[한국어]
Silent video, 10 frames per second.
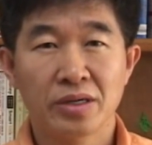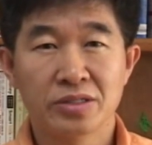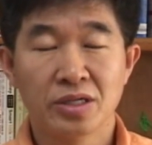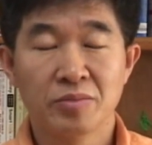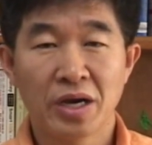
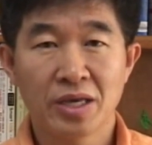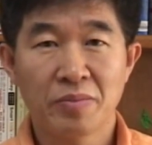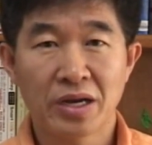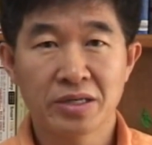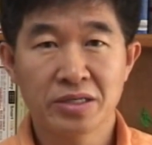전망이
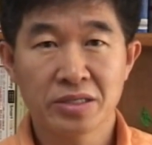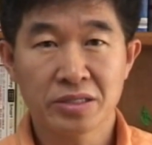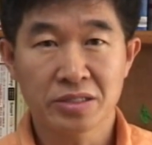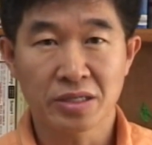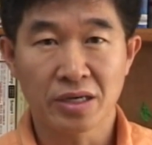밝을
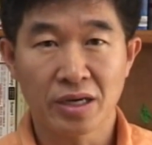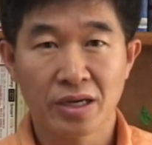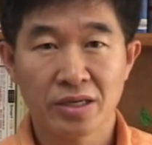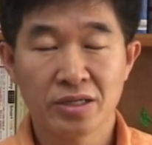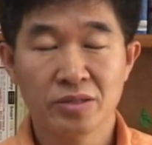것인가
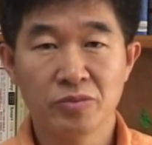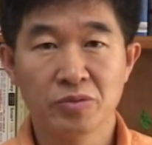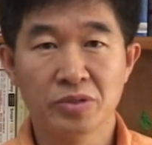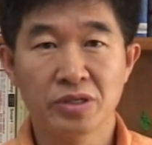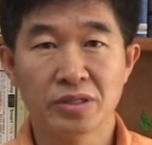이런
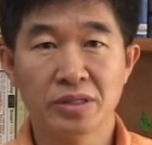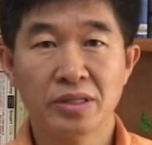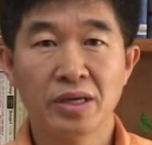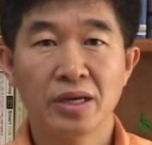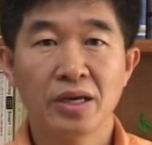부분들은